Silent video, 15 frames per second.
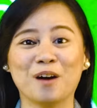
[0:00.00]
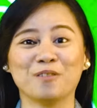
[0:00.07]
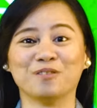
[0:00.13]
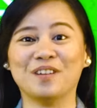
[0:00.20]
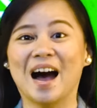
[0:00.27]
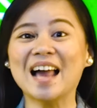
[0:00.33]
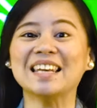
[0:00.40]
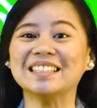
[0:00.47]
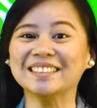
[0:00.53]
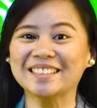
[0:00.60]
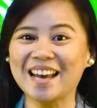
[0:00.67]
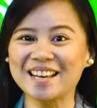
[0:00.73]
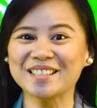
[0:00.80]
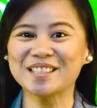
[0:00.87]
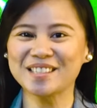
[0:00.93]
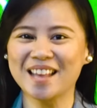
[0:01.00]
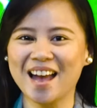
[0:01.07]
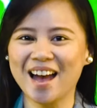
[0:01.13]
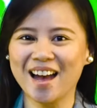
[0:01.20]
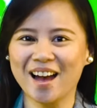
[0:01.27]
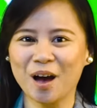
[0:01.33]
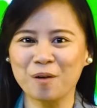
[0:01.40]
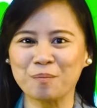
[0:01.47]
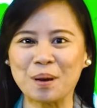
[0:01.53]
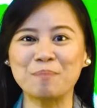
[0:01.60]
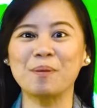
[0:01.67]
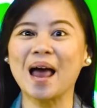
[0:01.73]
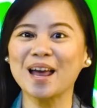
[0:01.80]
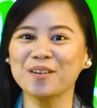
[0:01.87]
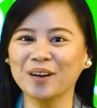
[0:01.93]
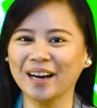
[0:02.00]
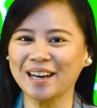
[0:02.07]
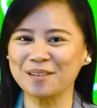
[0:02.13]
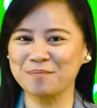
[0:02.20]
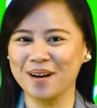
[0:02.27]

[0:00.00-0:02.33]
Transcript: Valentine's na! May plano ka na